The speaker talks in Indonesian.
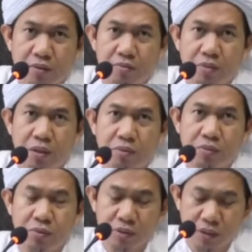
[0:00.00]

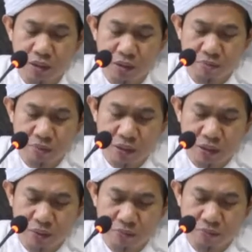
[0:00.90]
babu ini
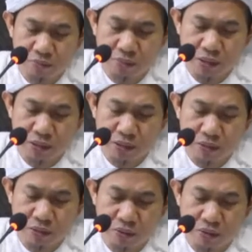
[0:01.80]
bab
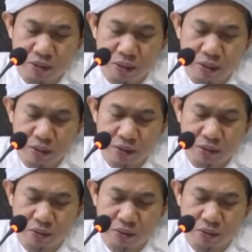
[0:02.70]
man orang